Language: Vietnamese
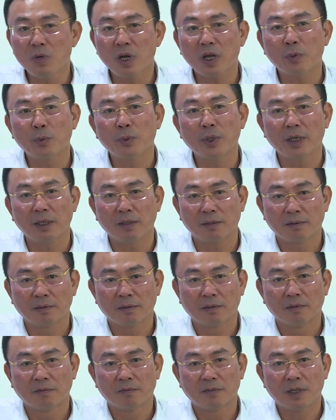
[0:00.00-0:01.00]
huấn nâng cao
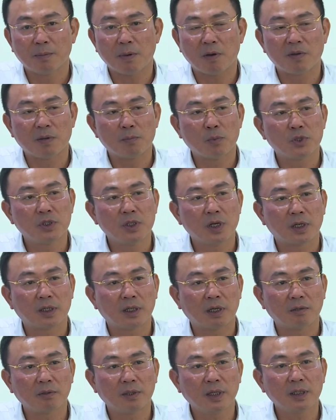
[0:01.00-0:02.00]
năng lực bảo vệ môi
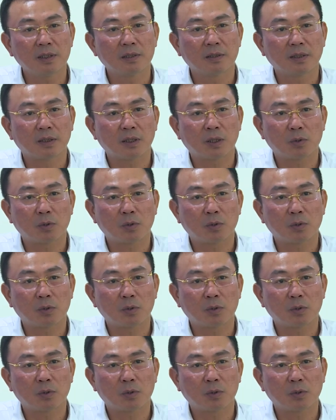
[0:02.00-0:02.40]
trường cho các